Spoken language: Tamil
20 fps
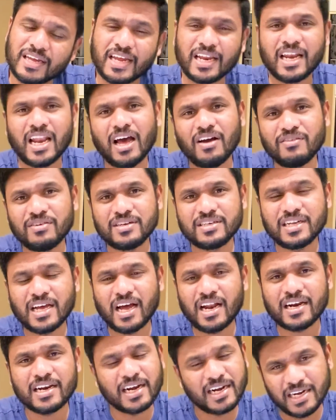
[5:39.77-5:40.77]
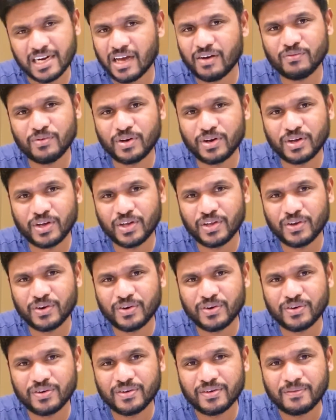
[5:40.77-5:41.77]
இல்லாவிட்டால் ரெண்டாம்
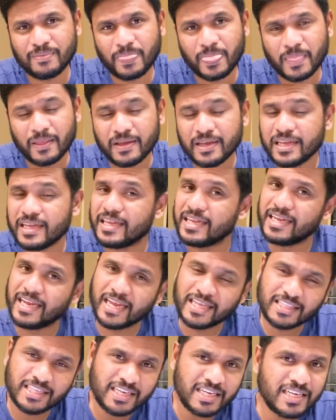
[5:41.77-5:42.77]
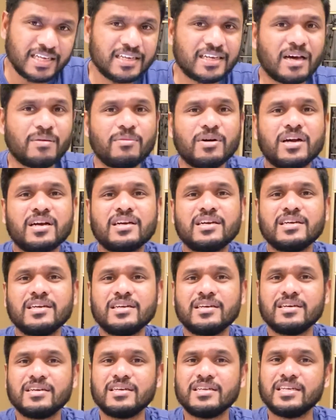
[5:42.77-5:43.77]
வருகையோ எது நமக்கு
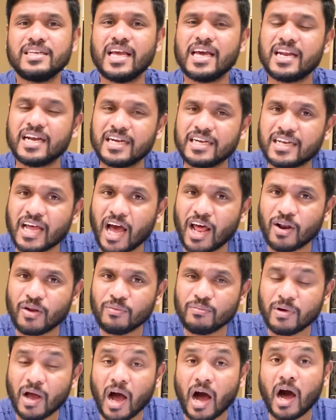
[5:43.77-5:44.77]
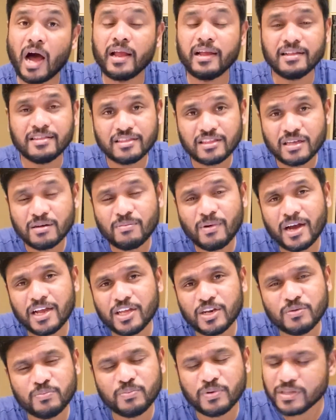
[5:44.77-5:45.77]
நேரிட்டாலும்
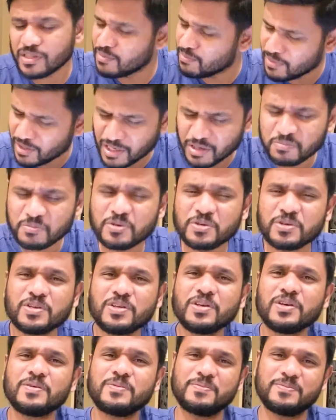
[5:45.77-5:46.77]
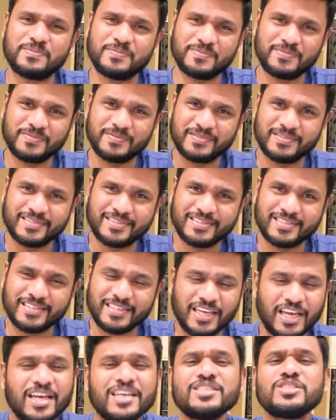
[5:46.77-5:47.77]
ஆயத்தமாக இருப்பது மிக முக்கியம்
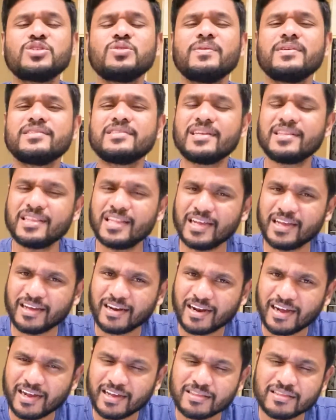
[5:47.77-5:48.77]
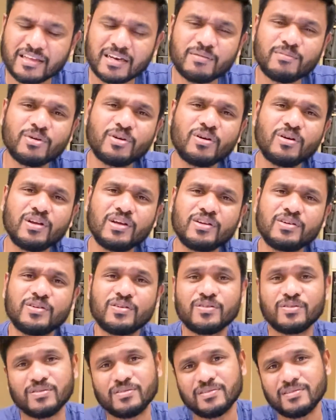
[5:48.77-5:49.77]
இயேசுவை சந்திக்கிற ஆயத்தம் நமக்குள்ள
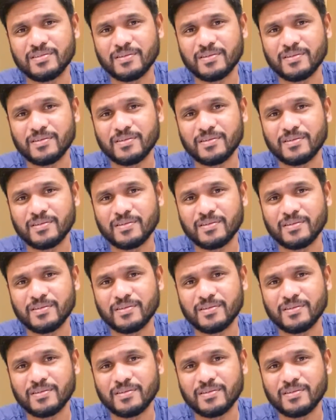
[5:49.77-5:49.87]
இருக்கணும்